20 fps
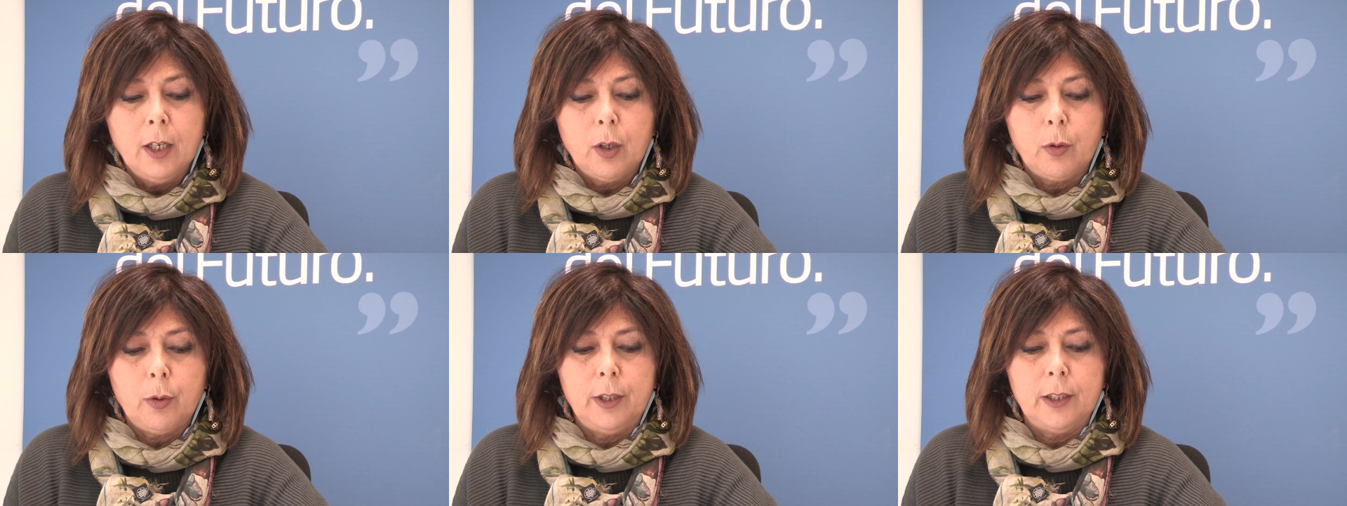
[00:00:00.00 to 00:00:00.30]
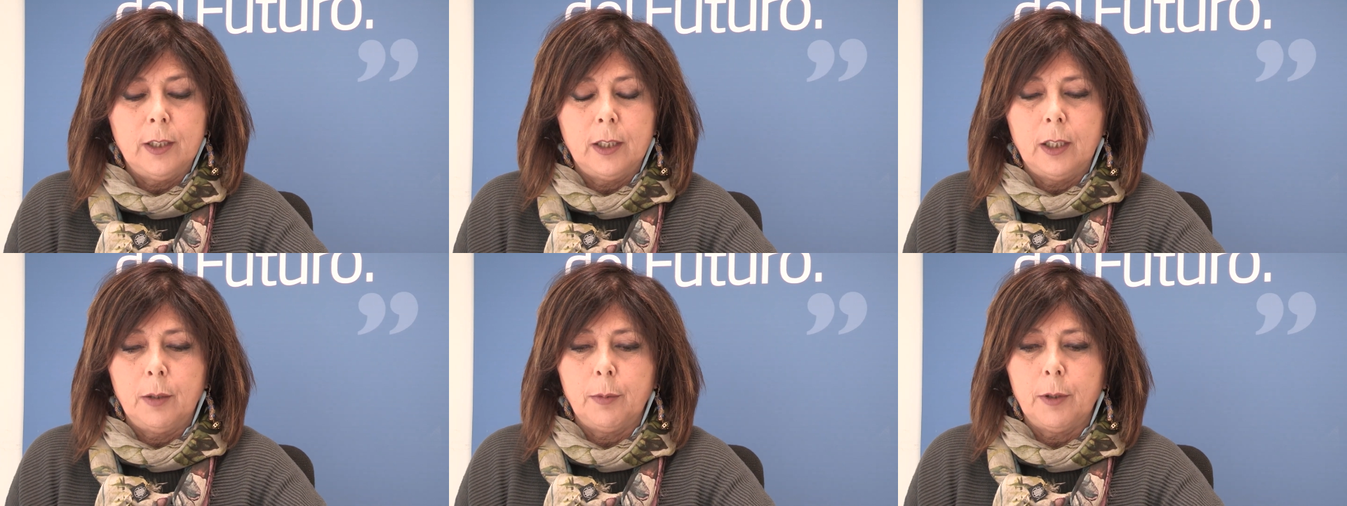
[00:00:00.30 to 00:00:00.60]

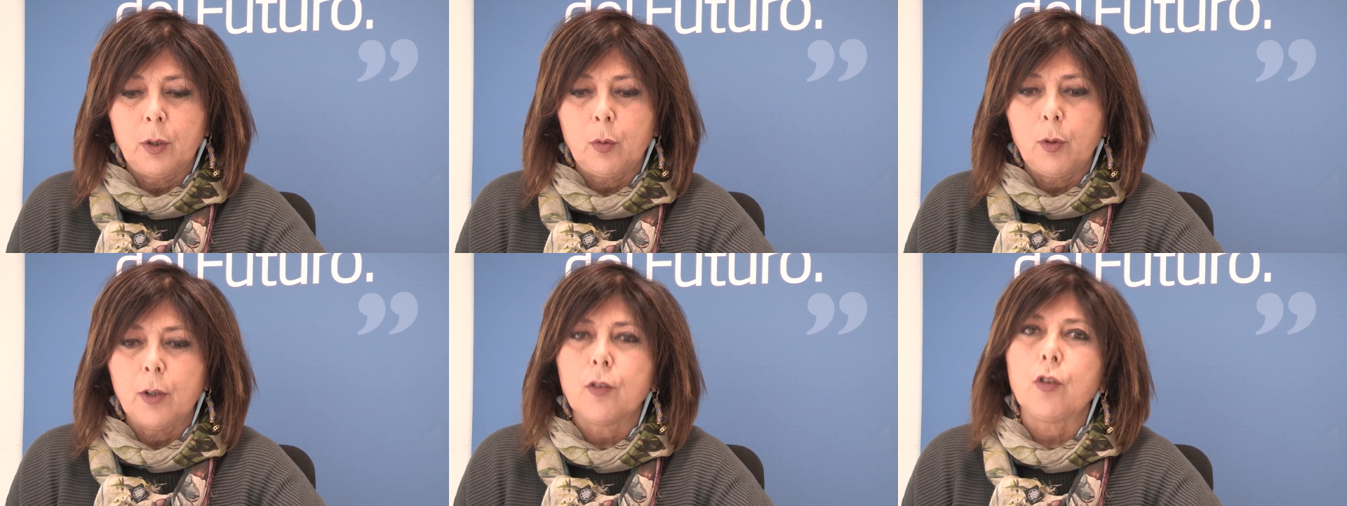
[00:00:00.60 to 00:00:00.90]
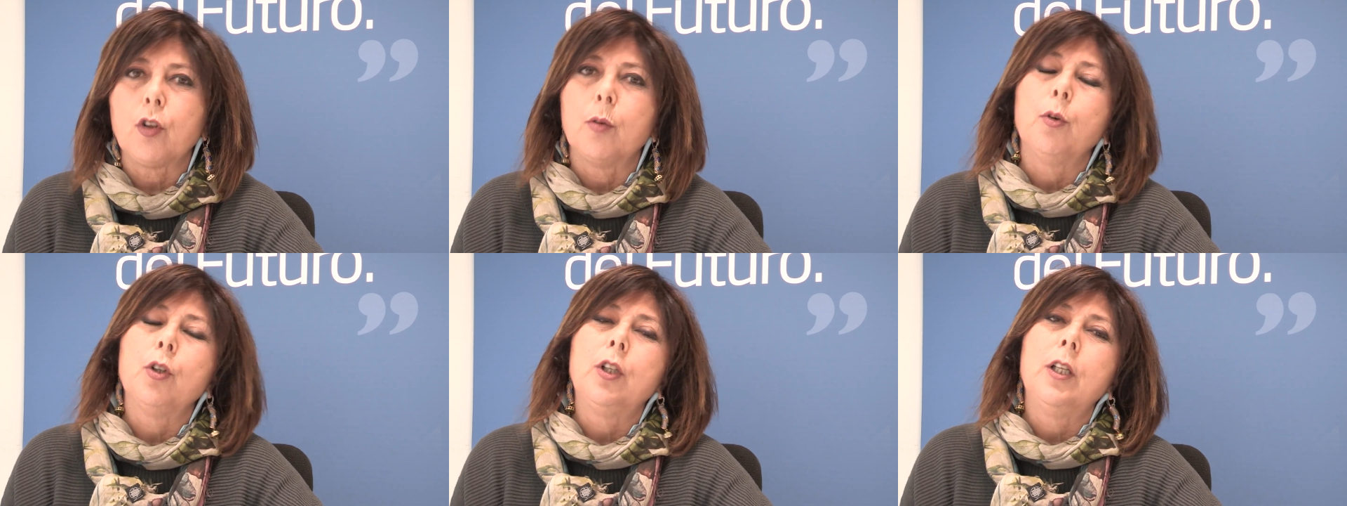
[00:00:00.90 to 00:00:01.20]
Quindi per
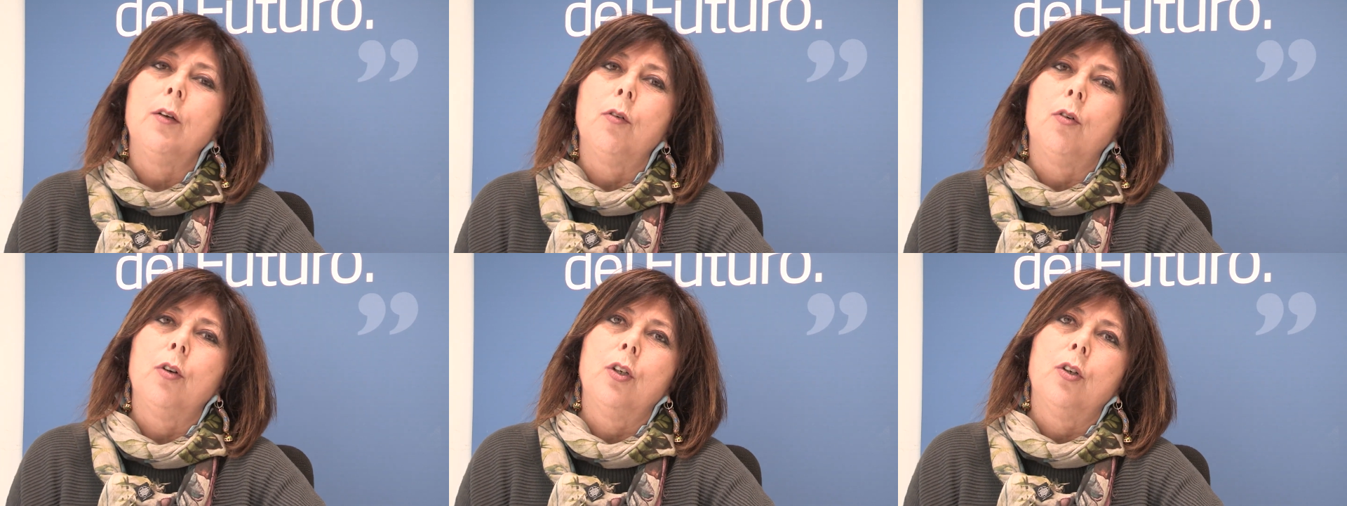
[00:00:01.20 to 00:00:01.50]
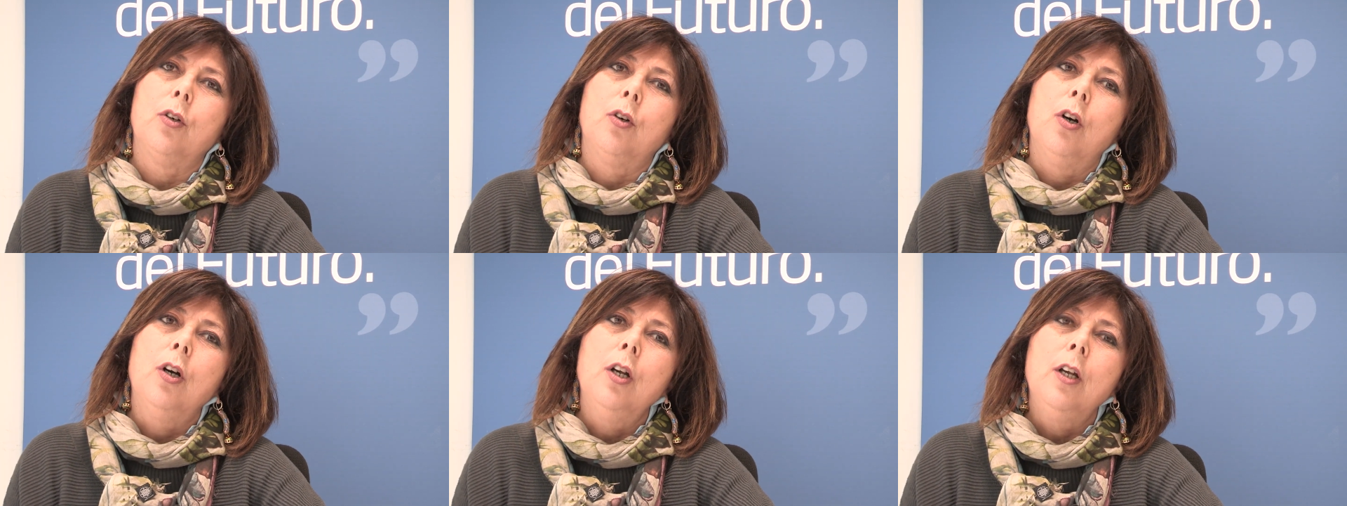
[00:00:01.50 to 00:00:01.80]
questo motivo
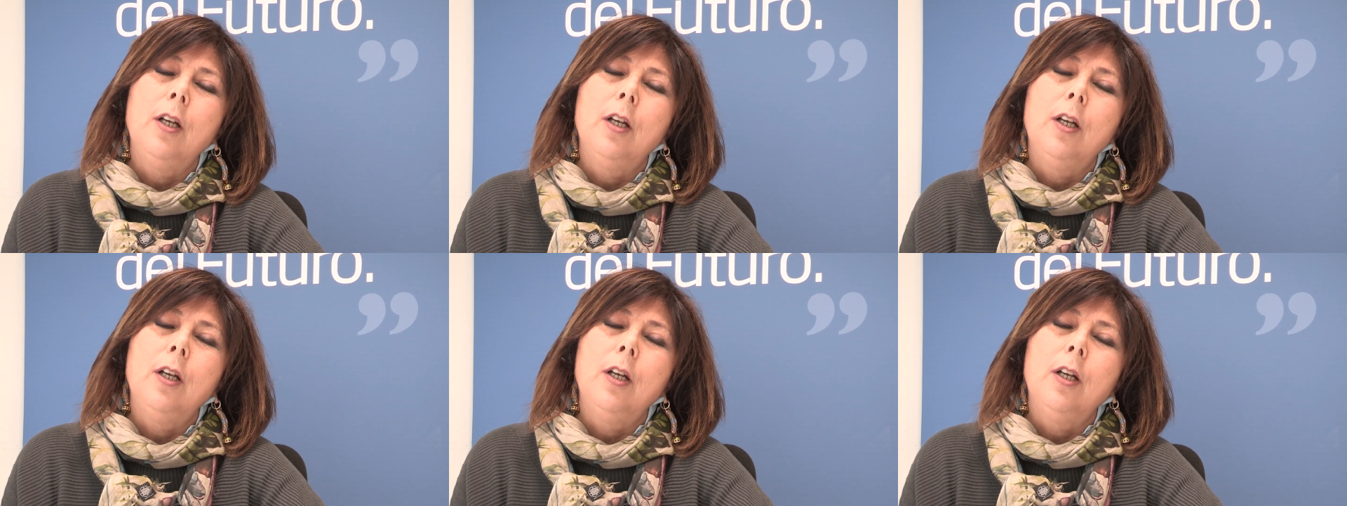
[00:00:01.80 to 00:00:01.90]
io